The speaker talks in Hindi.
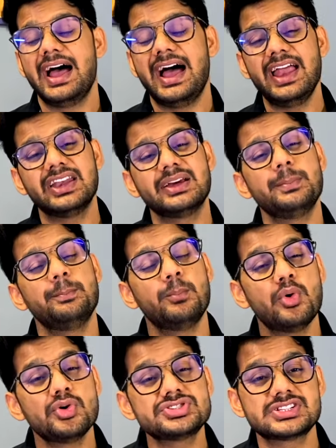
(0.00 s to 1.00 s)
एंड
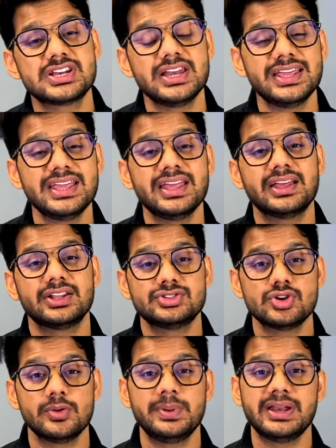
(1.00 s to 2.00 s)
मोस्टली
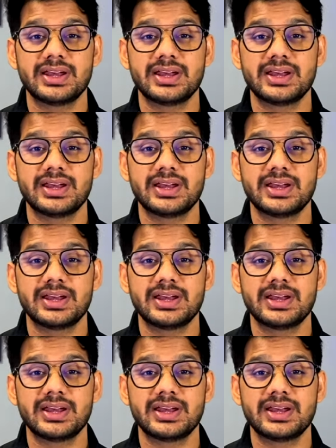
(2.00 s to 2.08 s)
जो भी